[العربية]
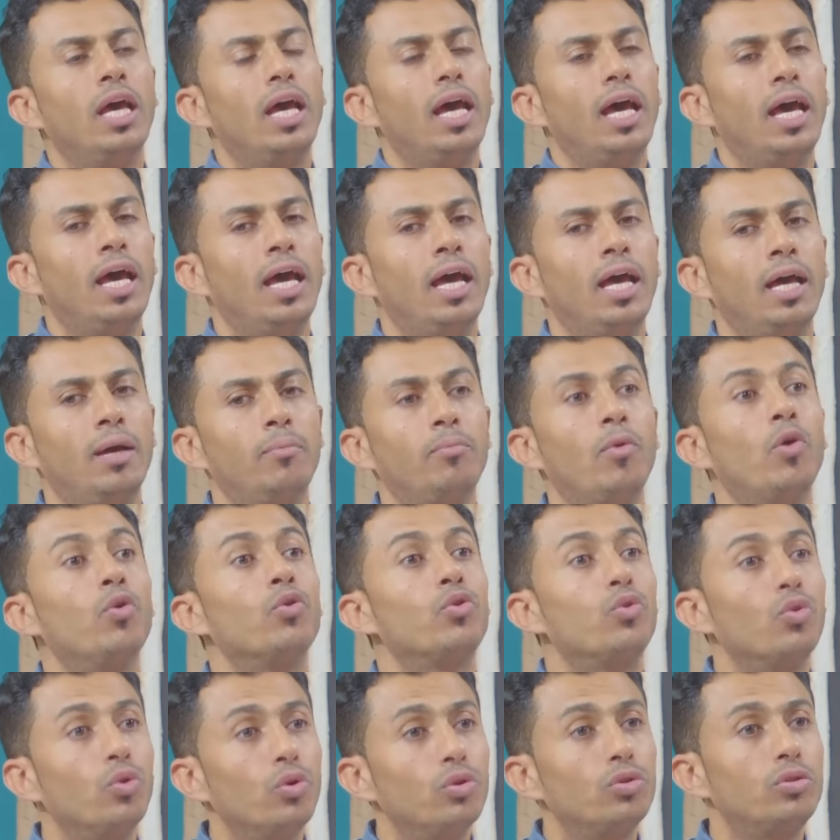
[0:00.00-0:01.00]
آه،
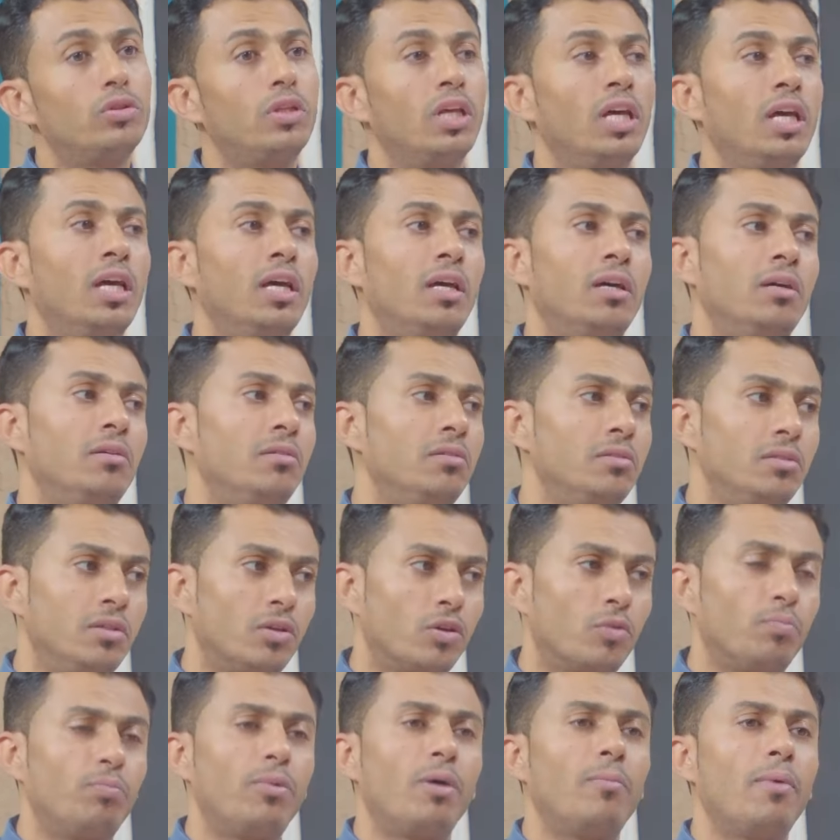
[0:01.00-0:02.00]
موجود آه،
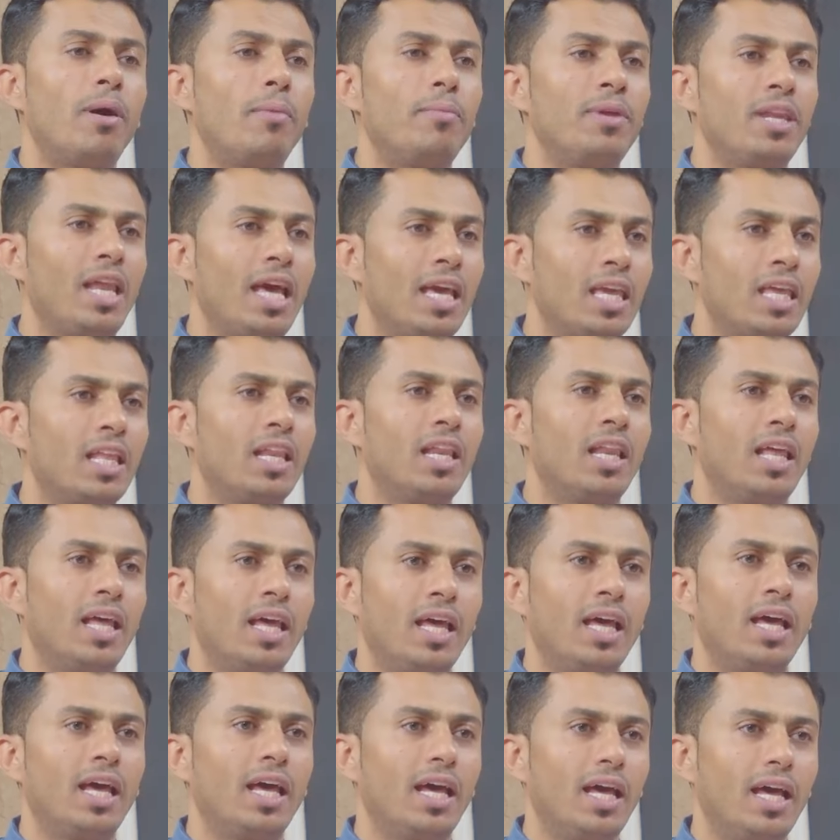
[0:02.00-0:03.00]
ربما من اجل
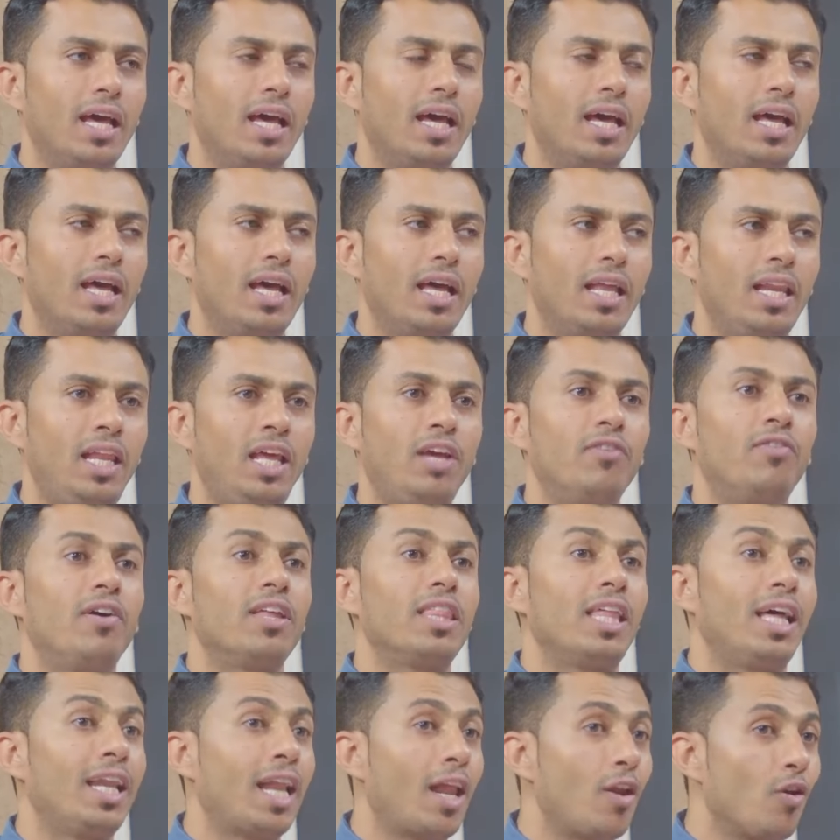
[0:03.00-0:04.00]
آه،
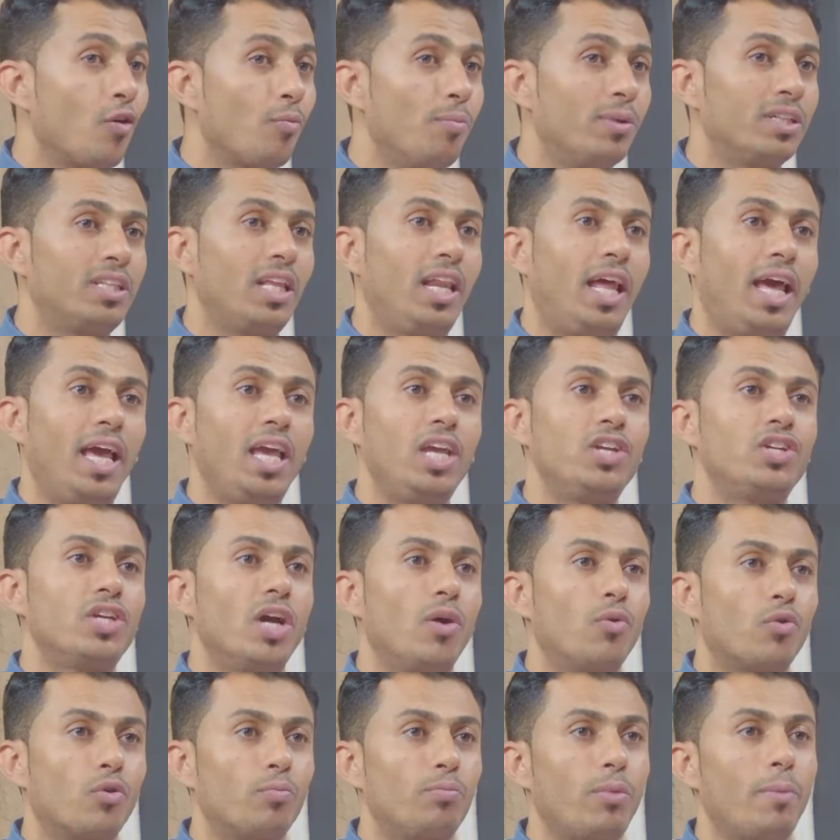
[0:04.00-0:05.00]
الحفاظ على لقمه العيش
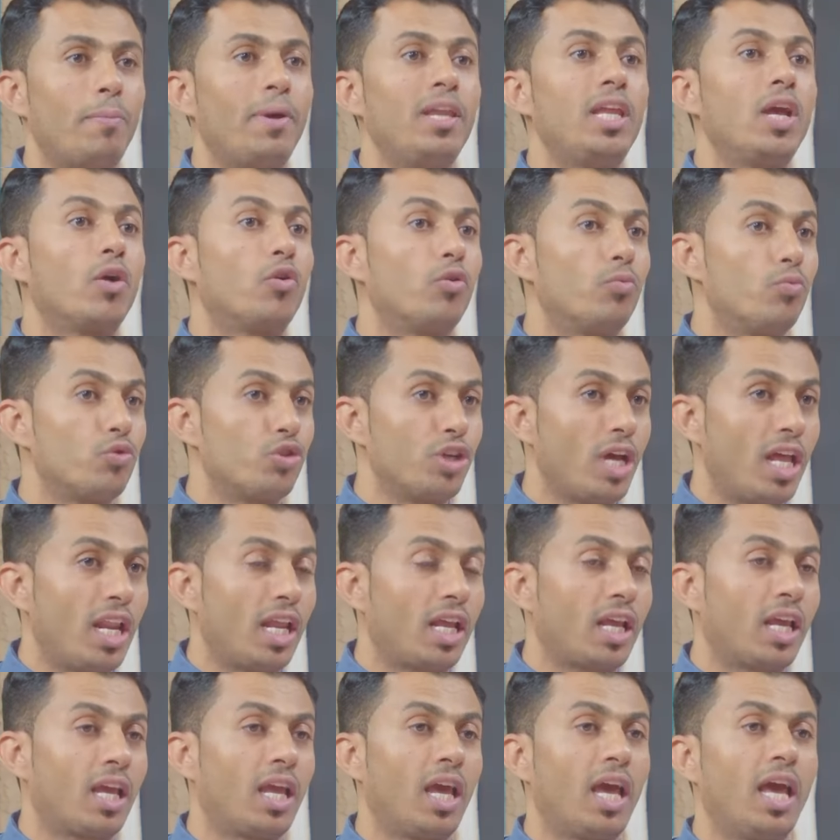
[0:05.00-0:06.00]
او ربما ليكون
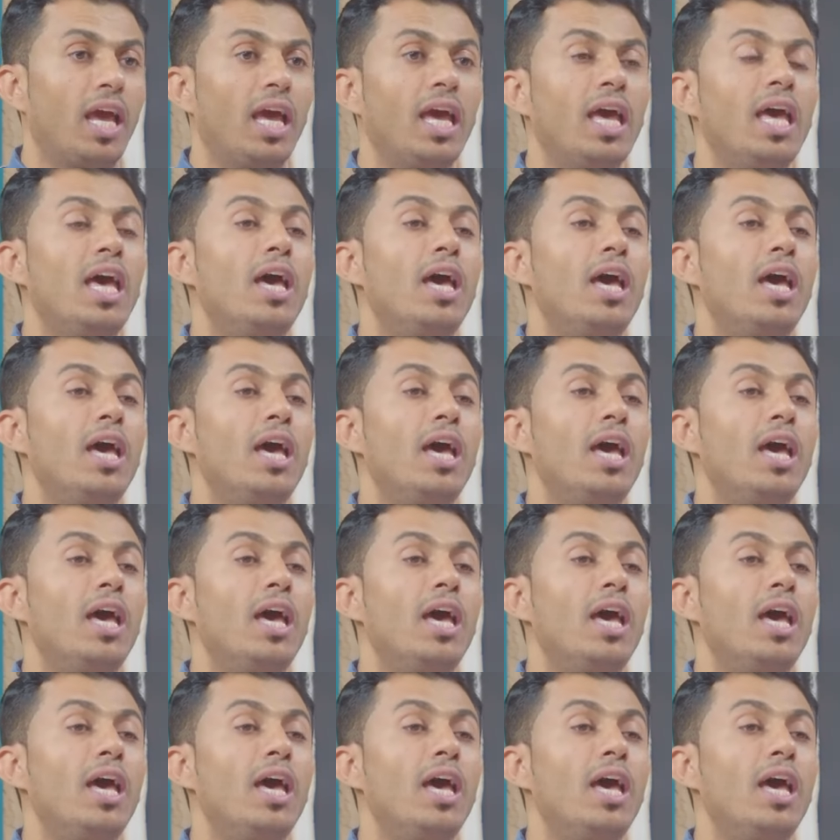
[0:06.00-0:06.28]
مشارك